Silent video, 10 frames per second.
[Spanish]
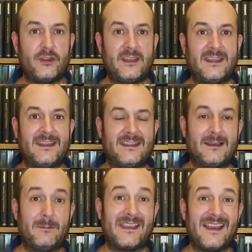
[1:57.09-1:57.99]
De,
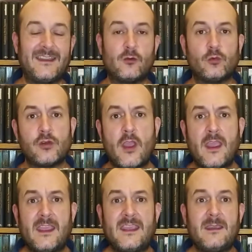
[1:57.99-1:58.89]
del Mechanicus
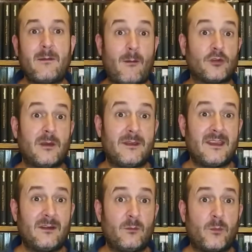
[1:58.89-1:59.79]
y vamos a
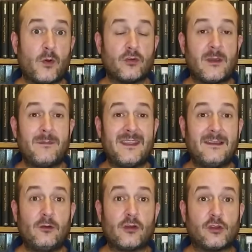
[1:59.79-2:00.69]
ver un poco
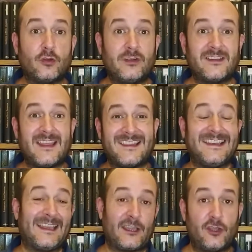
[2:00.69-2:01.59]
también lo que son estas
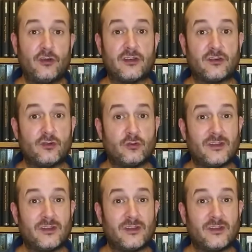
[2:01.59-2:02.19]
legiones, ¿no?